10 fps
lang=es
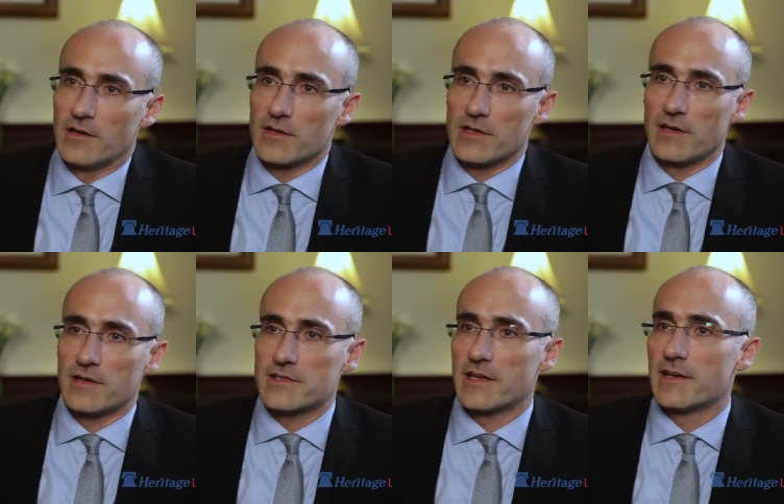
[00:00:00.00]
eh,
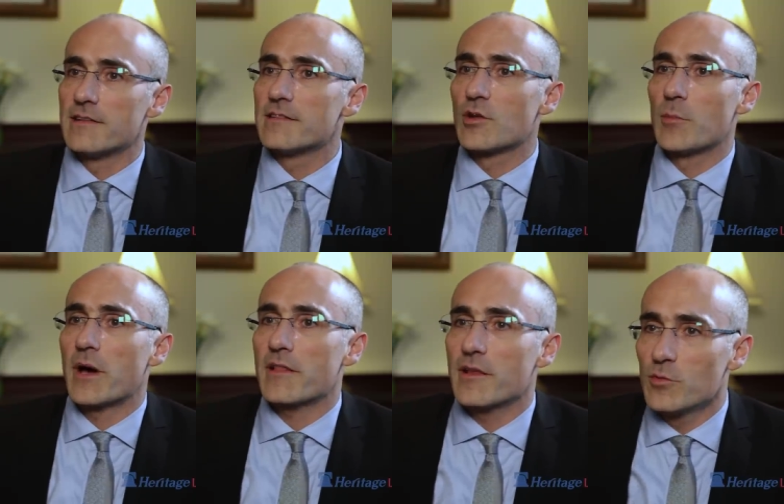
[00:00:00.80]
o sea,
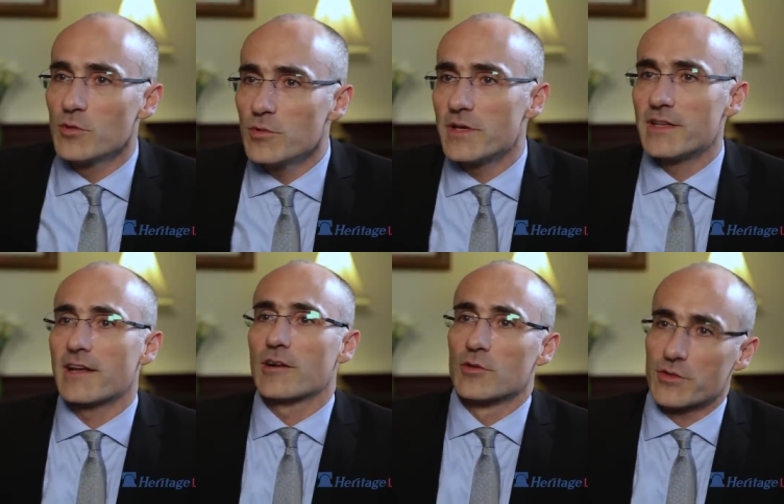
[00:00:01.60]
tomar de uno y
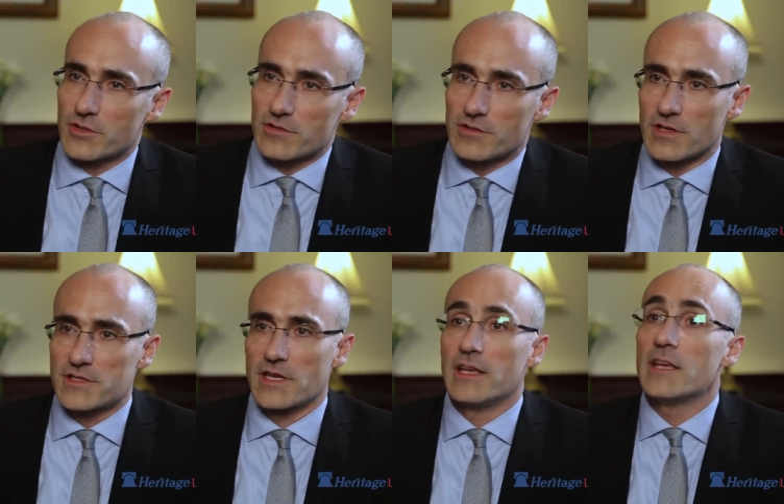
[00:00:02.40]
dar a otro. O
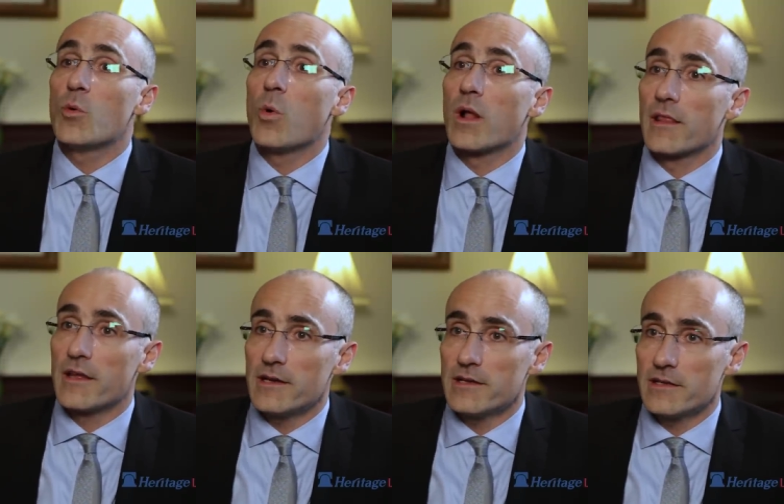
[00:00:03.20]
sea,
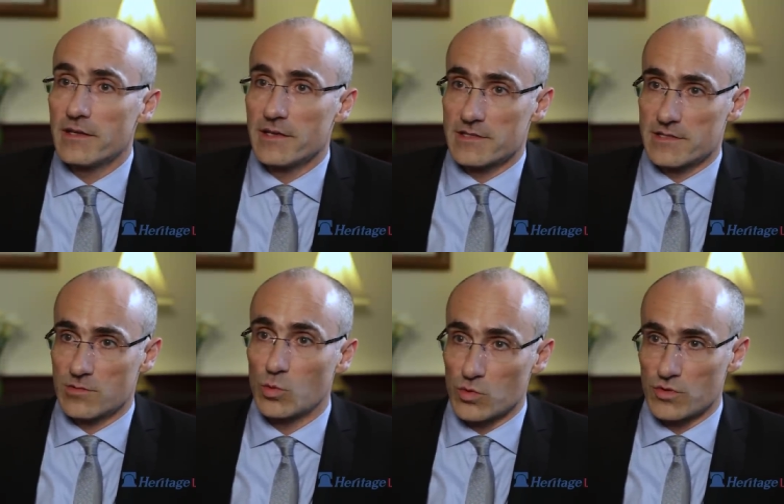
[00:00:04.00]
igualdad es
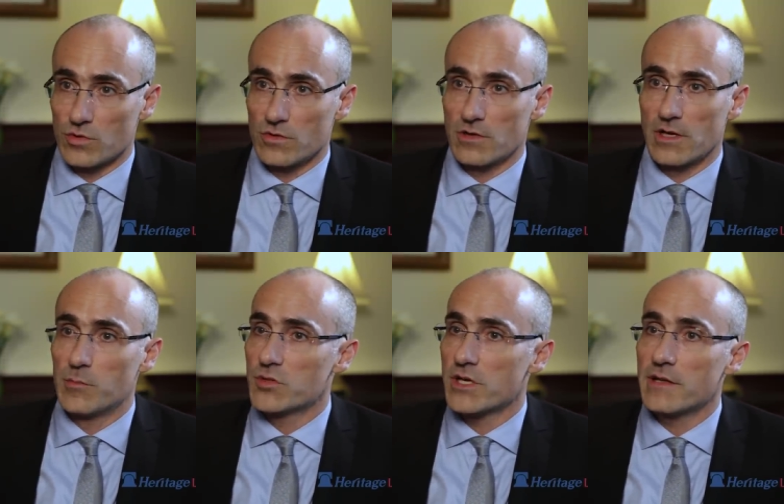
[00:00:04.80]
justo. Hay
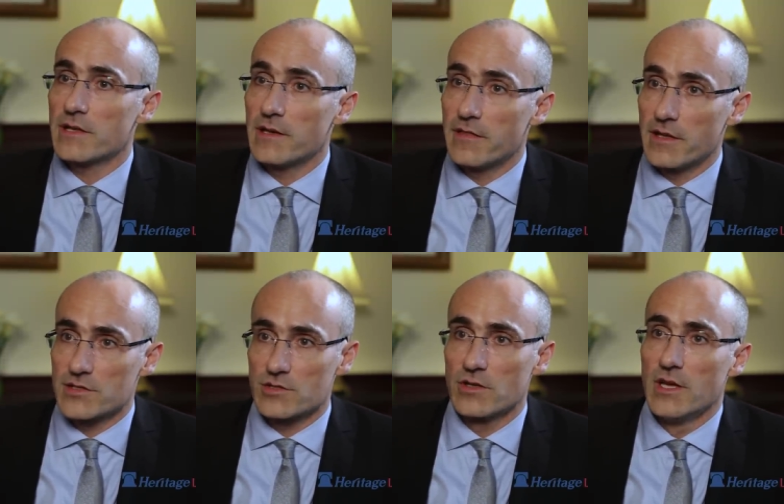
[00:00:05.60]
mucha gente que dice
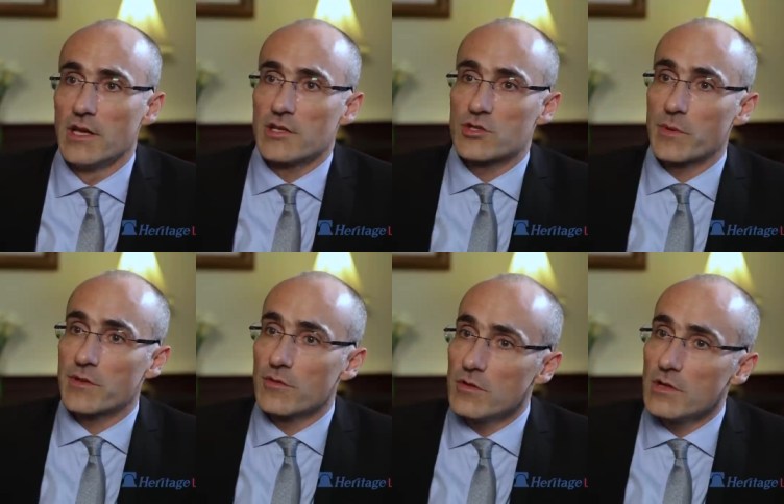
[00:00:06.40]
eso, sobre
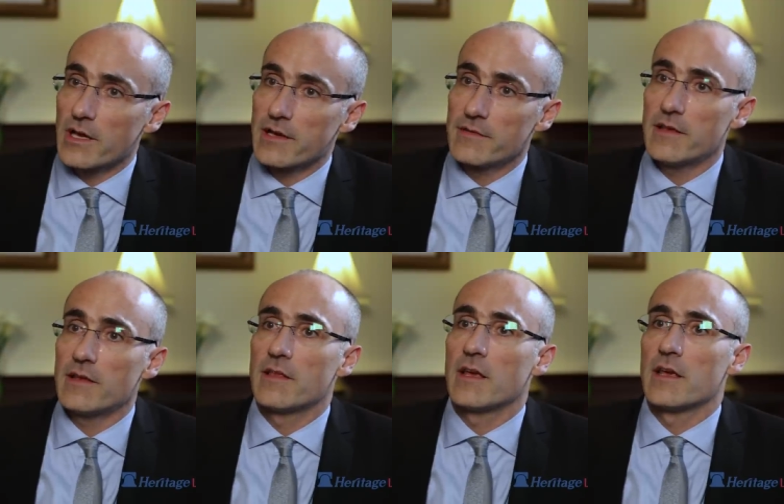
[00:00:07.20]
todo la gente
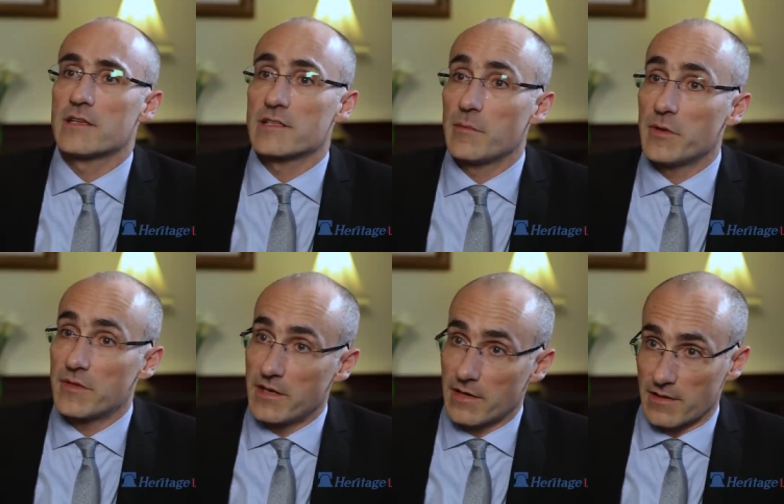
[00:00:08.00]
de extrema
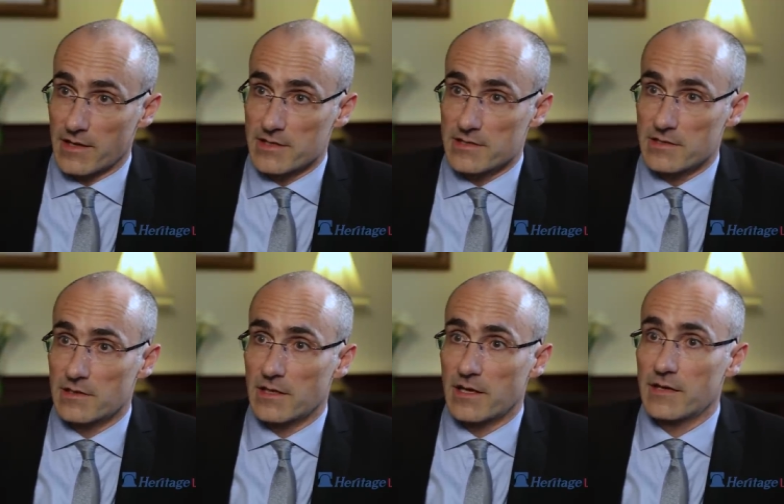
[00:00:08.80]
izquierdas,
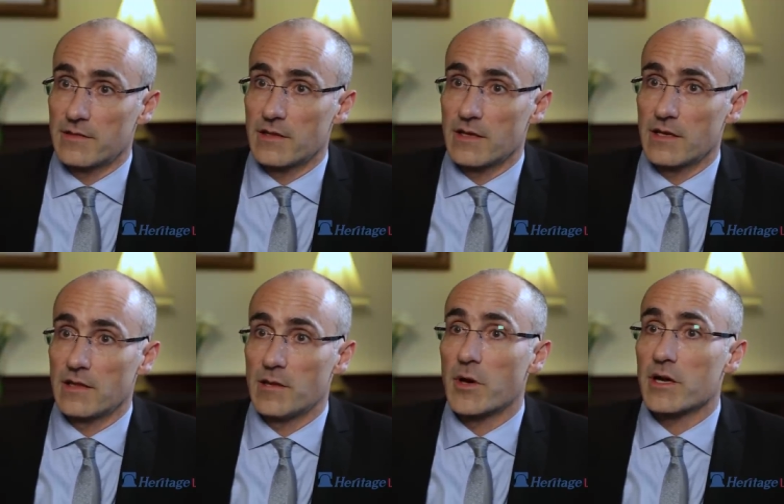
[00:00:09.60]
la gente
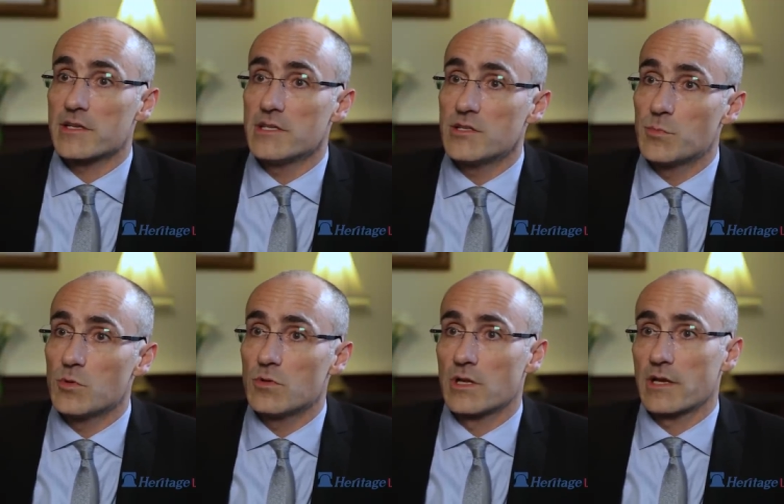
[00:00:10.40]
de
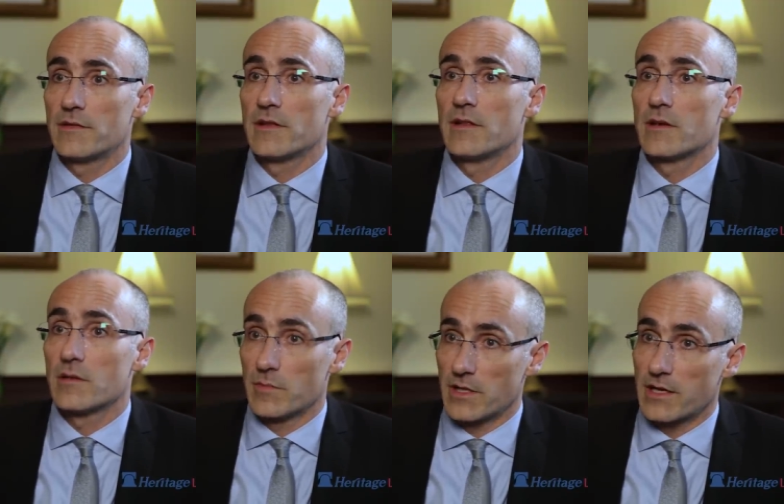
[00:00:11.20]
marxismo, la, gente
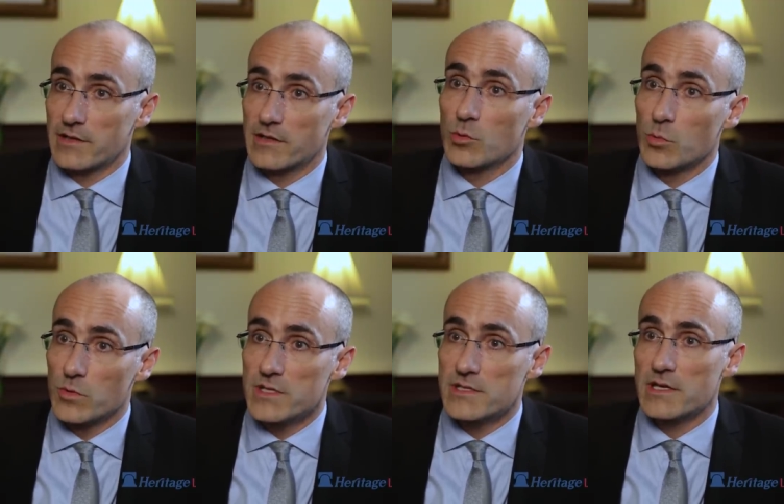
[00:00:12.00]
la gente
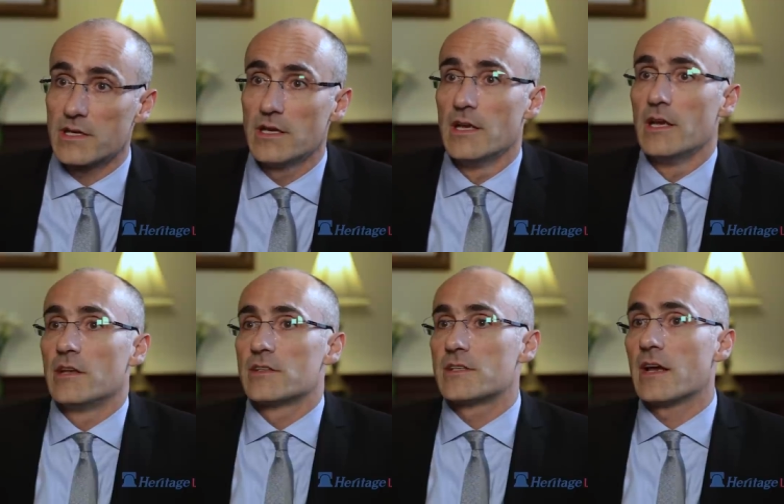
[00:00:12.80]
comunista.
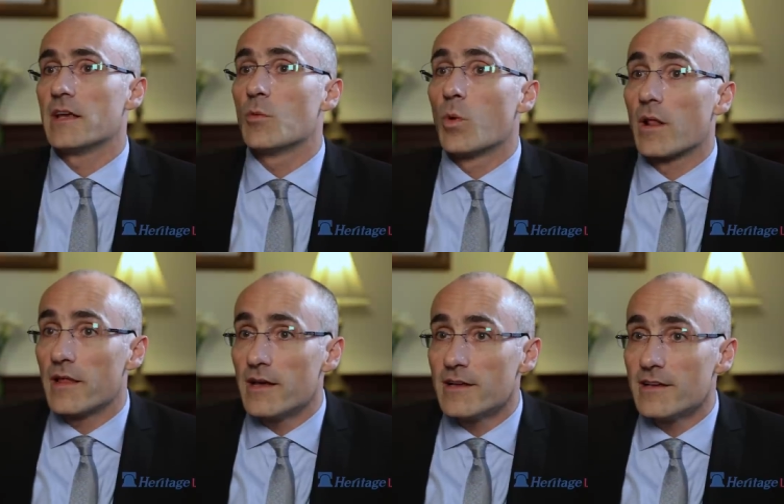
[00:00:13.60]
Si hay
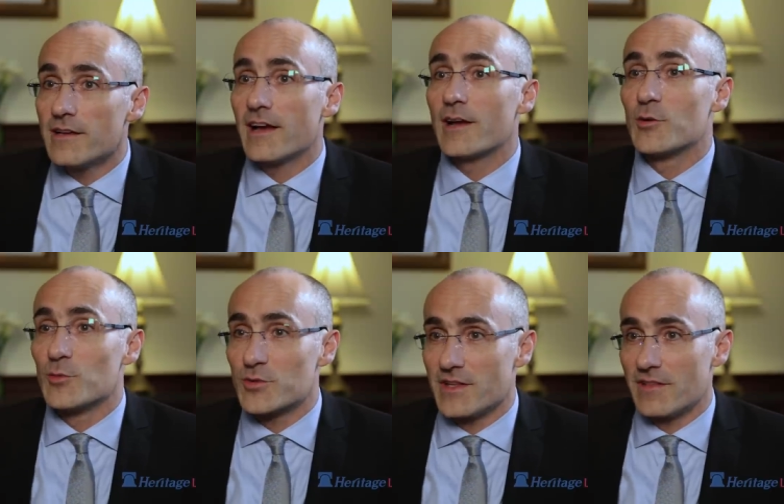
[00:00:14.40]
igualdad, hay
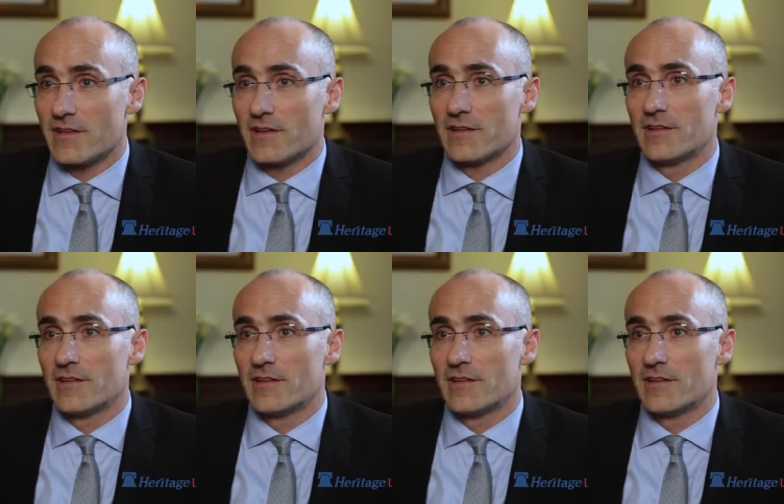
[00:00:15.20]
justicia